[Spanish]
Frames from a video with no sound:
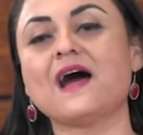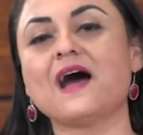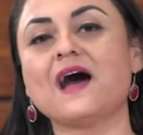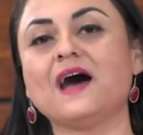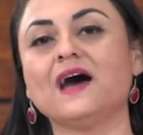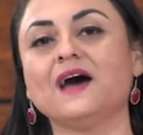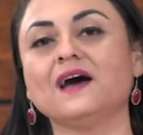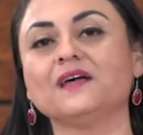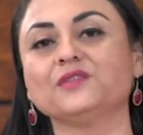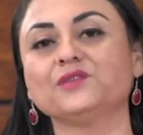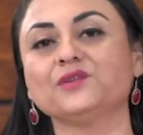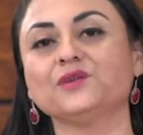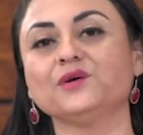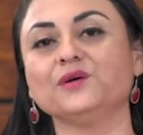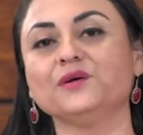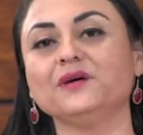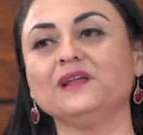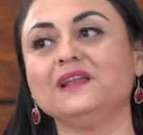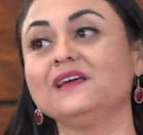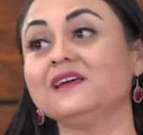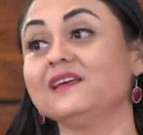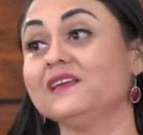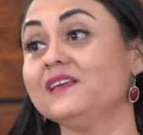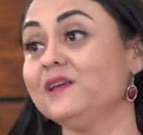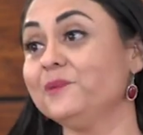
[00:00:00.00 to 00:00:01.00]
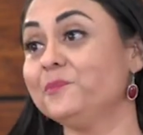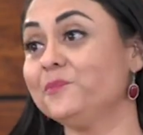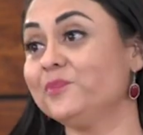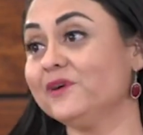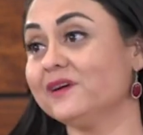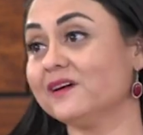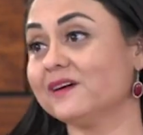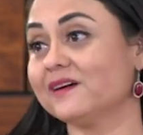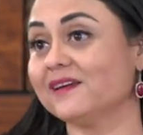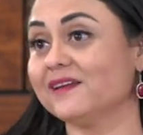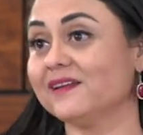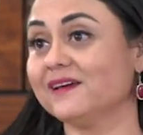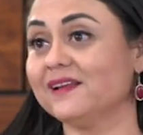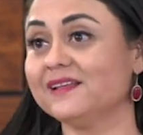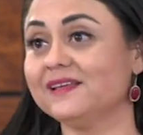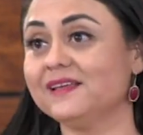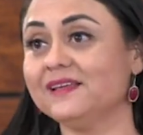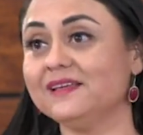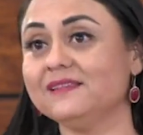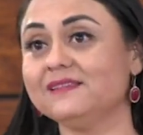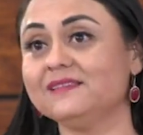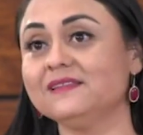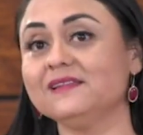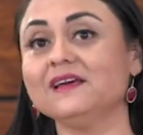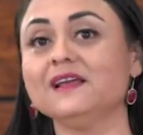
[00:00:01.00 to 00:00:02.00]
a todo el equipo de Canal
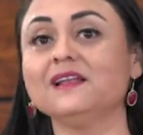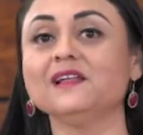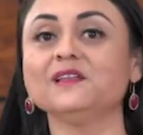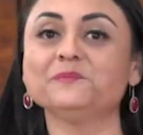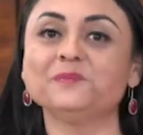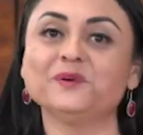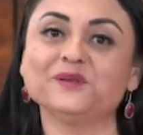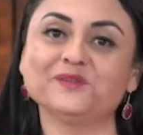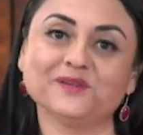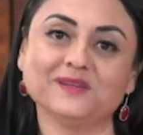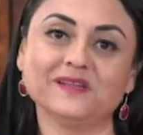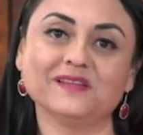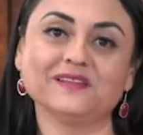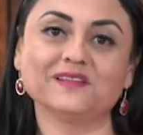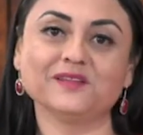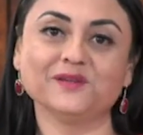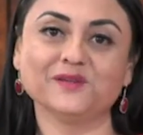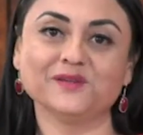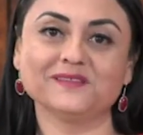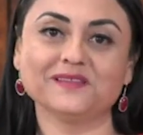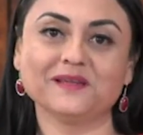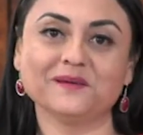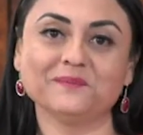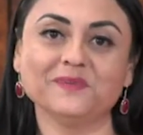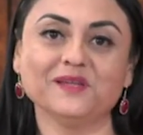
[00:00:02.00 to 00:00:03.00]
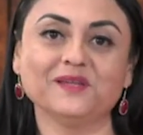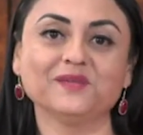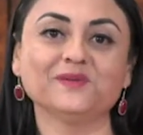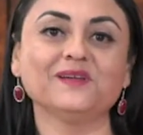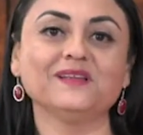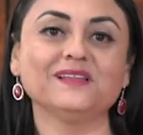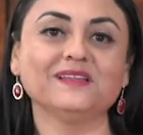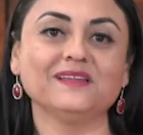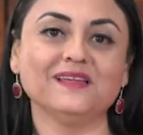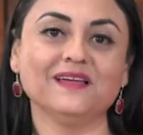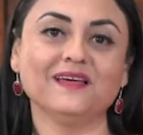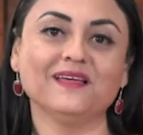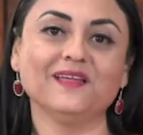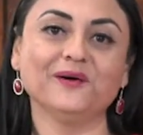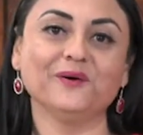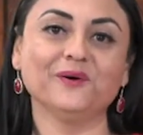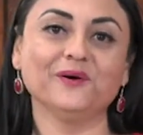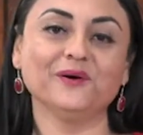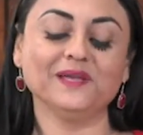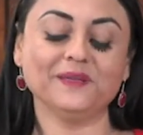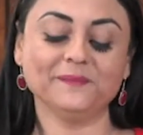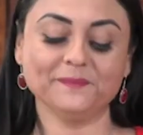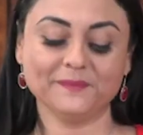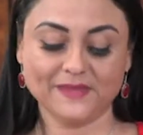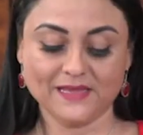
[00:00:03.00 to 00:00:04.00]
15 y a las personas que nos están viendo el día de
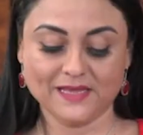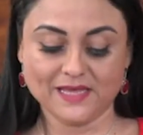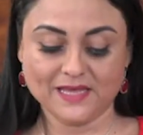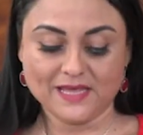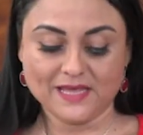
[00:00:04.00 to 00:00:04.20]
hoy.